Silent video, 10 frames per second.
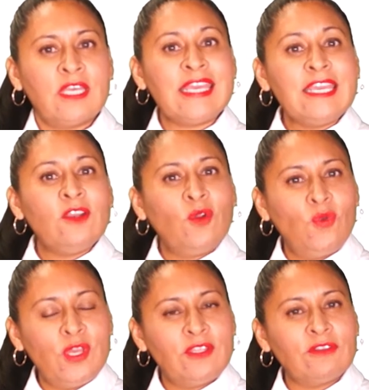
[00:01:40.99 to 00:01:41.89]

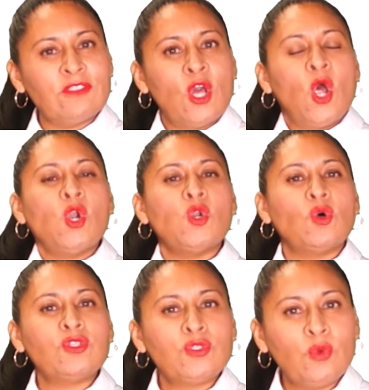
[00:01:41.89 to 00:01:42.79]
incluidos
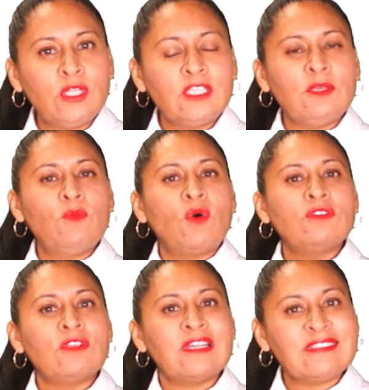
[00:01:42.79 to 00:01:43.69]
los
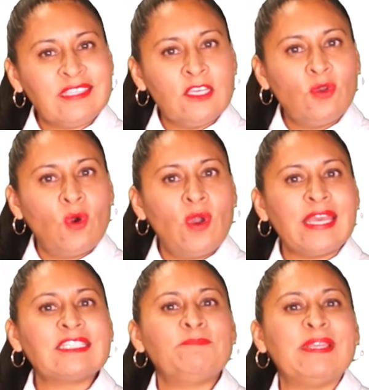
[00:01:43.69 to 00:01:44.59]
últimos cinco
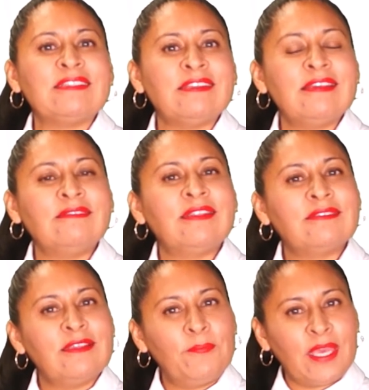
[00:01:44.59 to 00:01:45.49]

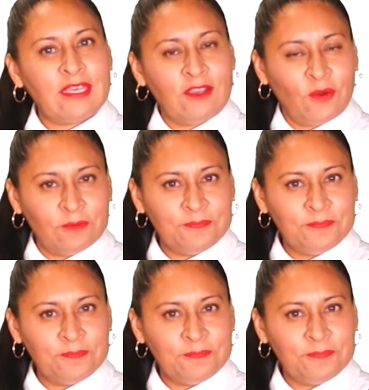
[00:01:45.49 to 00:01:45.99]
expresidentes de México.